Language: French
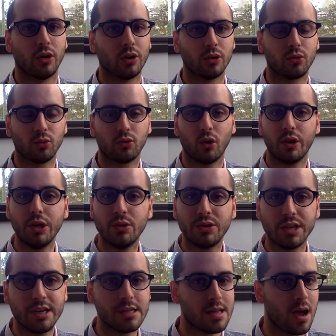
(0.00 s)
euh, ton temps
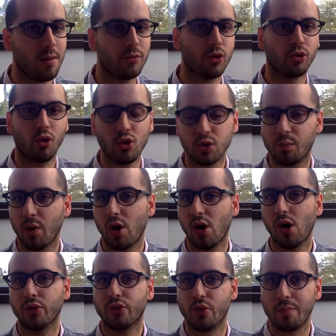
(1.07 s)
inutilisable de
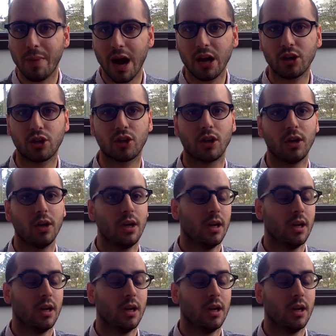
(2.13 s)
transport, de marche